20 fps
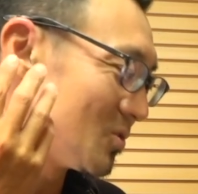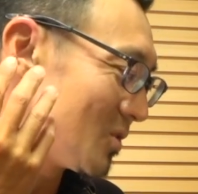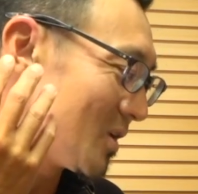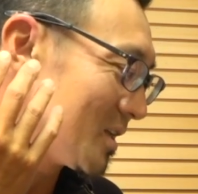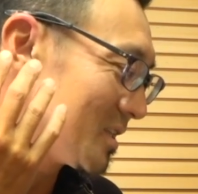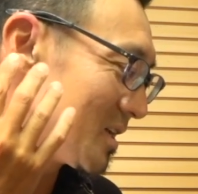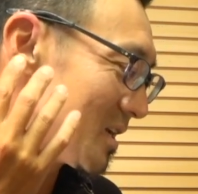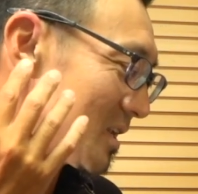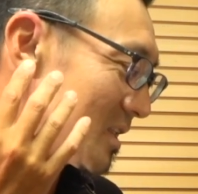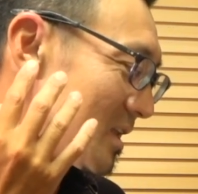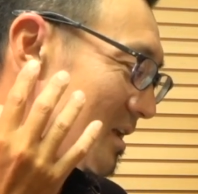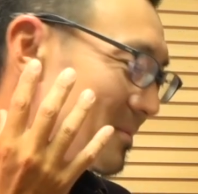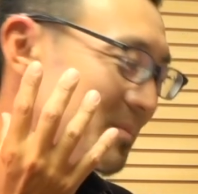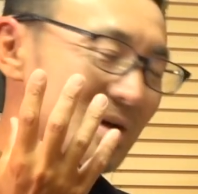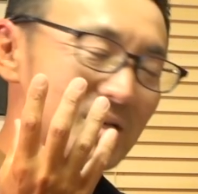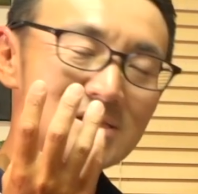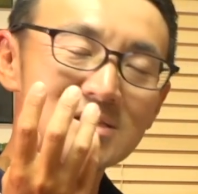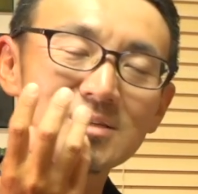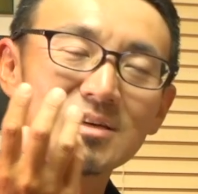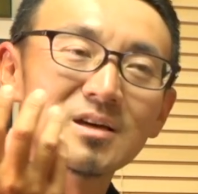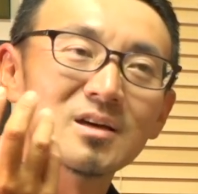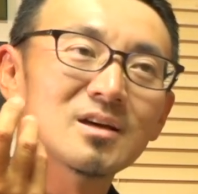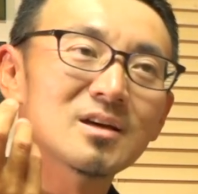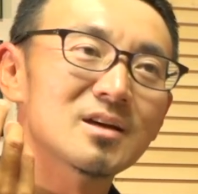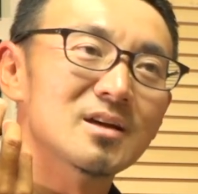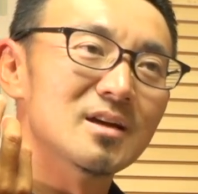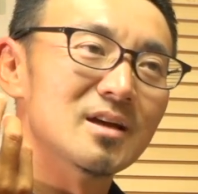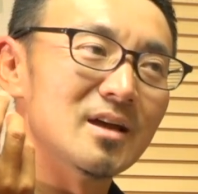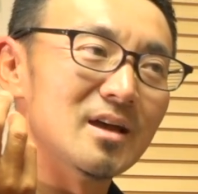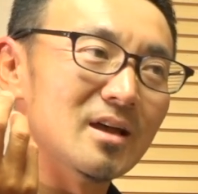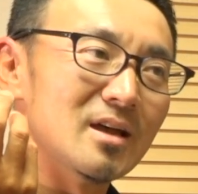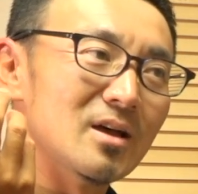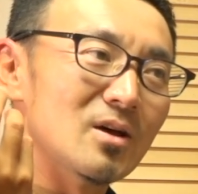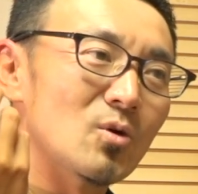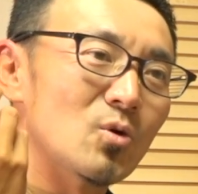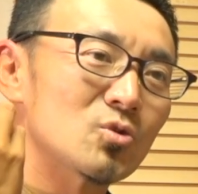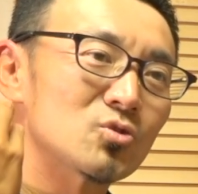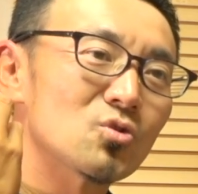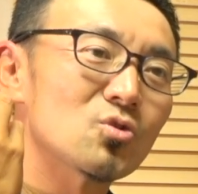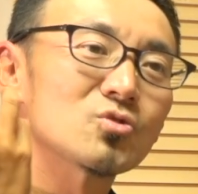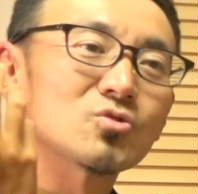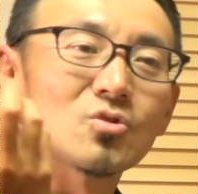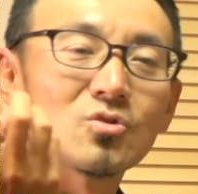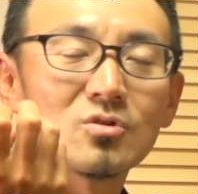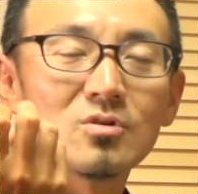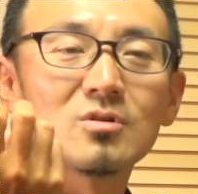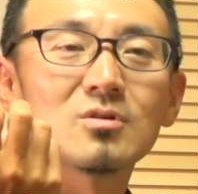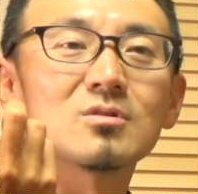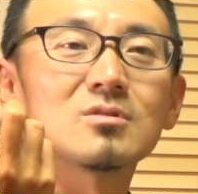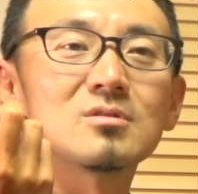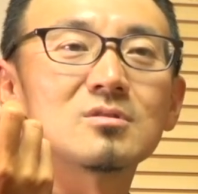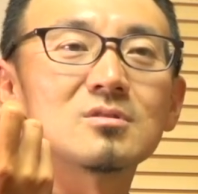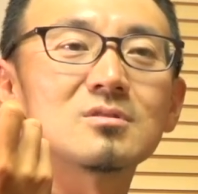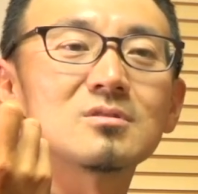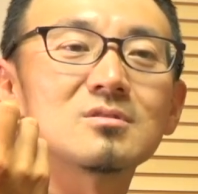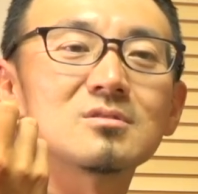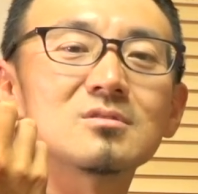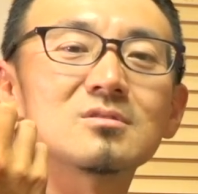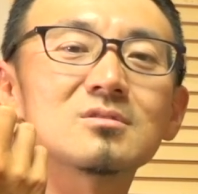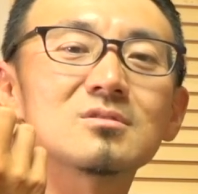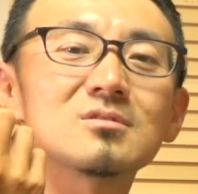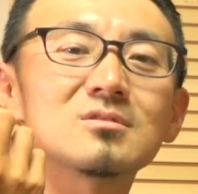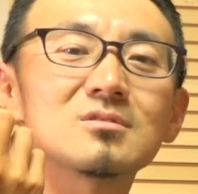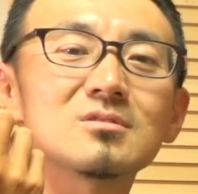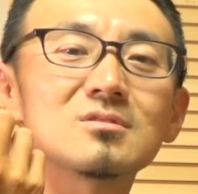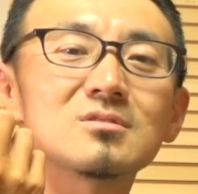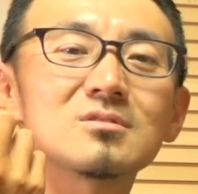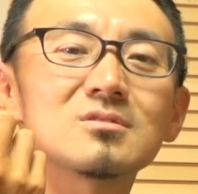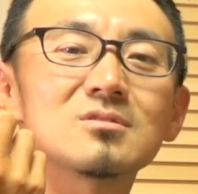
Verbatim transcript: の辺りでまず、えー、音を取る。